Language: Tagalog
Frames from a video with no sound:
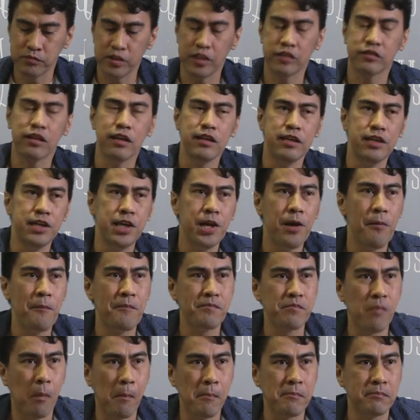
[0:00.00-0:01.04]
Italy.
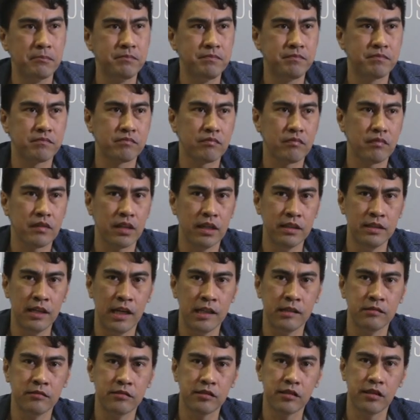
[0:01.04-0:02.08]

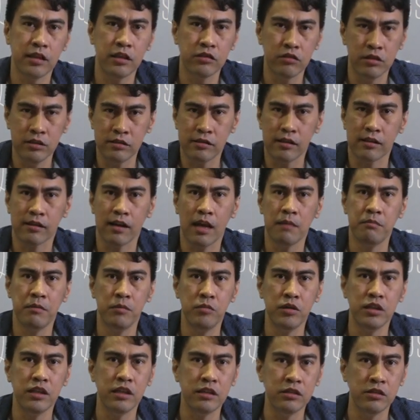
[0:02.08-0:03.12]
Ganyan. Tingin ko
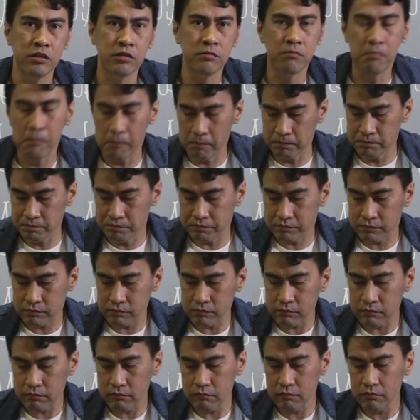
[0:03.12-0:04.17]
Instagrammable din yun.
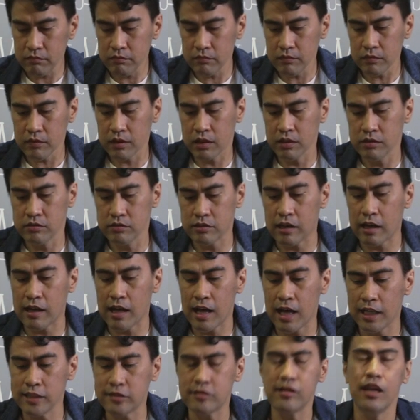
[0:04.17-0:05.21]

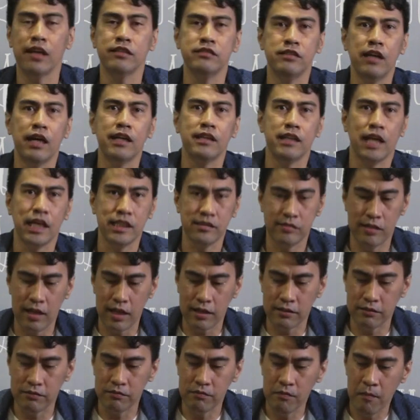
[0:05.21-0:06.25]
Saka Iceland yan,
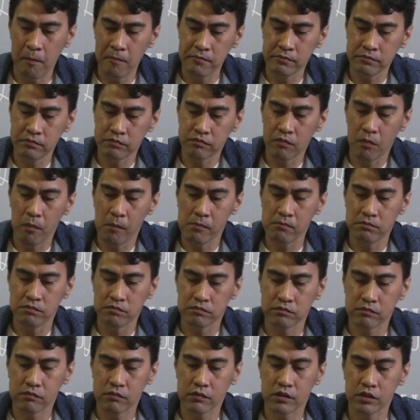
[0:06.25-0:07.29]
Iceland.
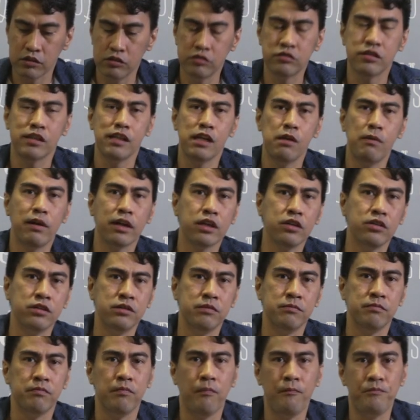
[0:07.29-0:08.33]
Dun sa dalawang yun,
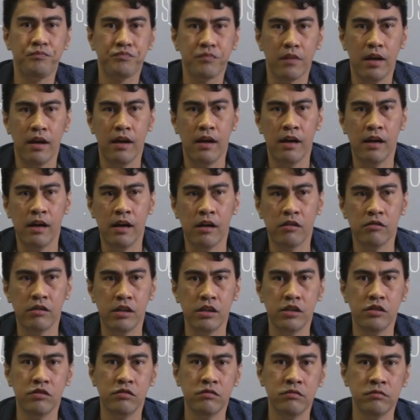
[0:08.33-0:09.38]
uh,
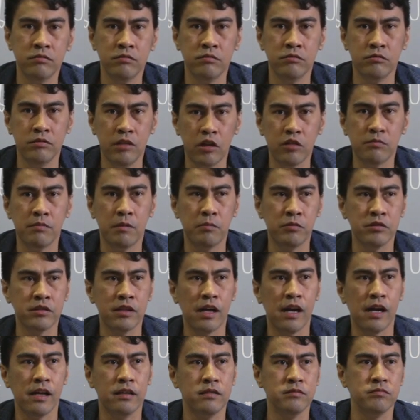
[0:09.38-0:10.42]
kung ano yung una kong
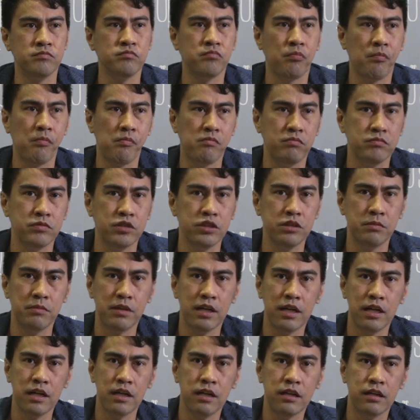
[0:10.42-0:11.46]
mapuntahan. Yun yung
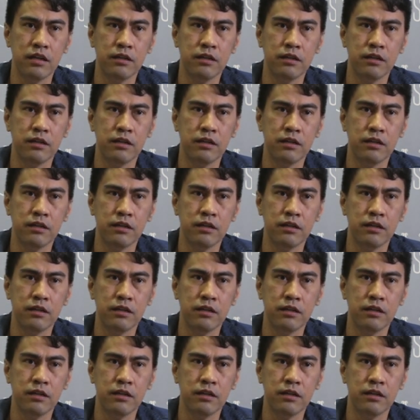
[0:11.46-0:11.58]
mga,